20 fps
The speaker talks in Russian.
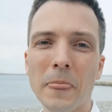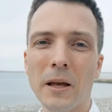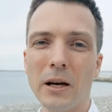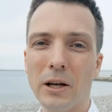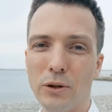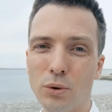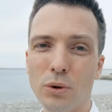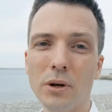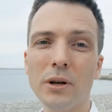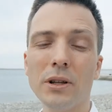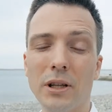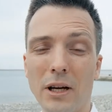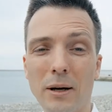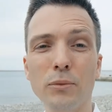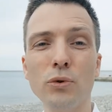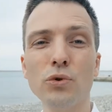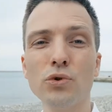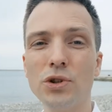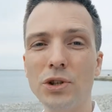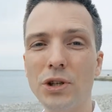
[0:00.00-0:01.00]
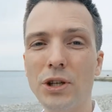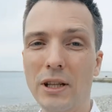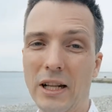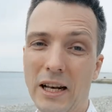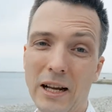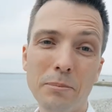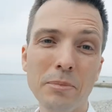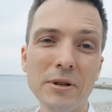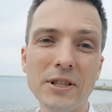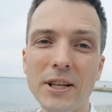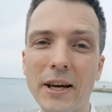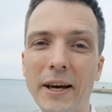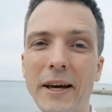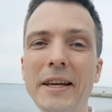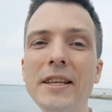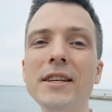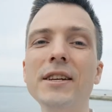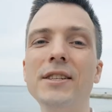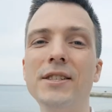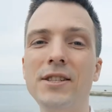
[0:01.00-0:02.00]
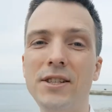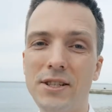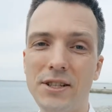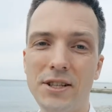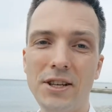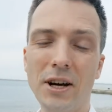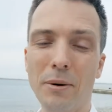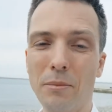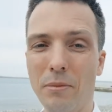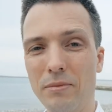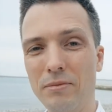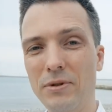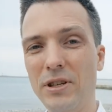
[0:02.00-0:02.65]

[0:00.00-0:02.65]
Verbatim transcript: которые нам нужны для построения систем.